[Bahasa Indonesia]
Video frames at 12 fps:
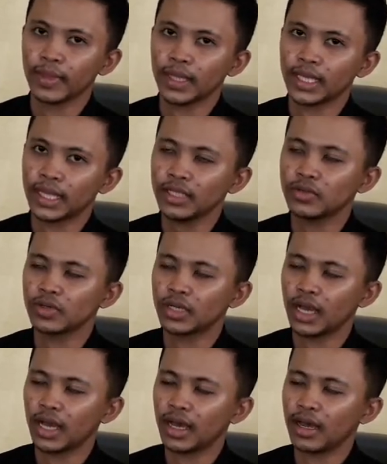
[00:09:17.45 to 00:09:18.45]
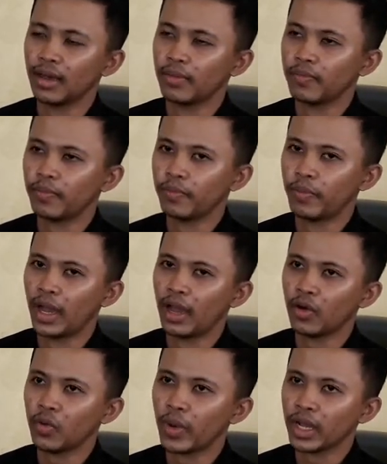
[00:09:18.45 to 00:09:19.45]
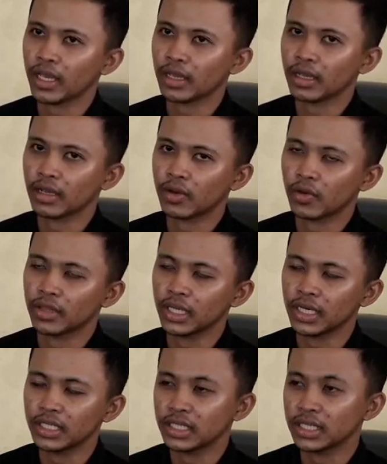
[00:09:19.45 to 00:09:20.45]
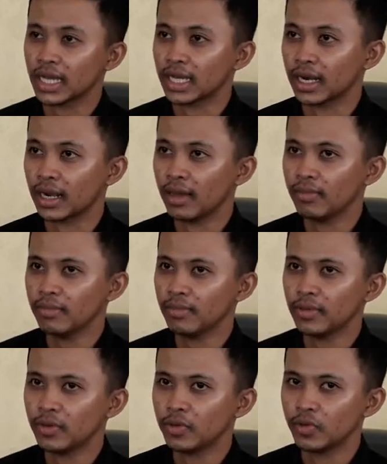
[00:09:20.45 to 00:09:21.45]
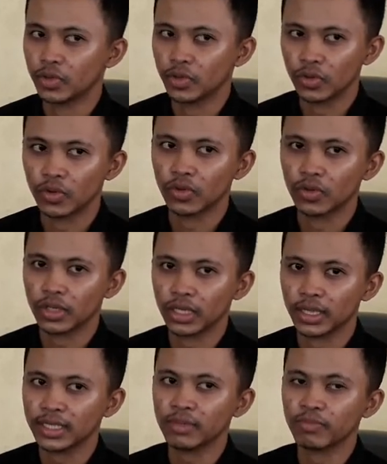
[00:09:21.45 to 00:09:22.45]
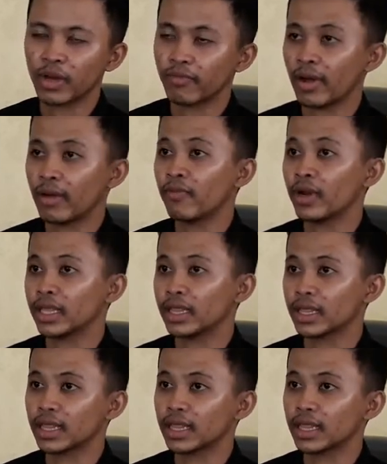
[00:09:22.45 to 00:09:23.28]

Kita juga baru pakai konten Instagram untuk kita sebar pamflet